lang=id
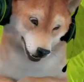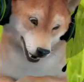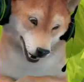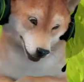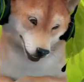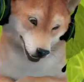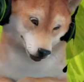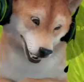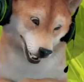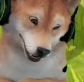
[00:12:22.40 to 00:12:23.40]
Oh itu ada
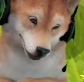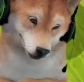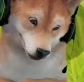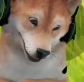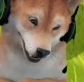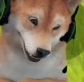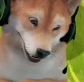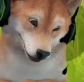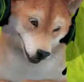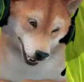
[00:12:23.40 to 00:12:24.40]
orang satu
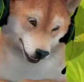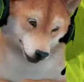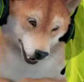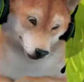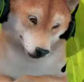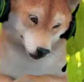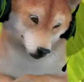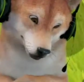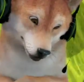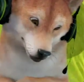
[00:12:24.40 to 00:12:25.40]
Eis eh, kena terus dong Aduh
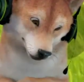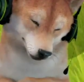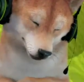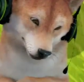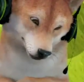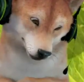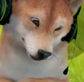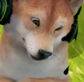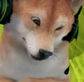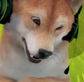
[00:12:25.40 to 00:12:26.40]
aduh aduh
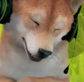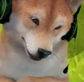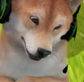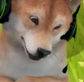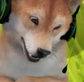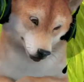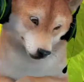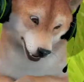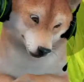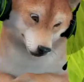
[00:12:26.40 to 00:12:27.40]
Wow wow wow
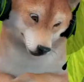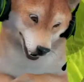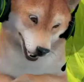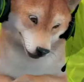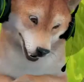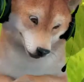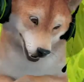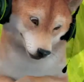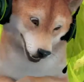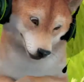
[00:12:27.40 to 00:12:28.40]
wow oh, Kena kena
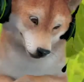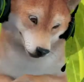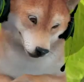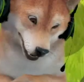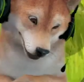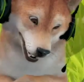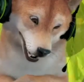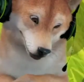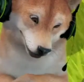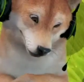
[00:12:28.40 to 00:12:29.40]
kena kena Wah eh, kena
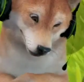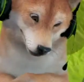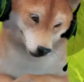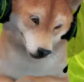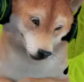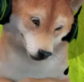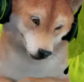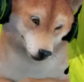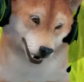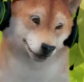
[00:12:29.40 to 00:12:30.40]
lagi
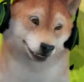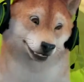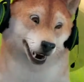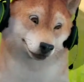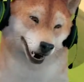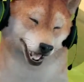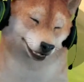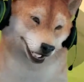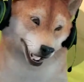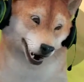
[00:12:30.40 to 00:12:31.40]
Uh di bawahnya
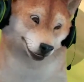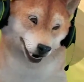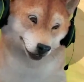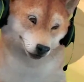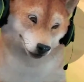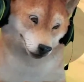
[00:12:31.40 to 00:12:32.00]
juga ada orang tuh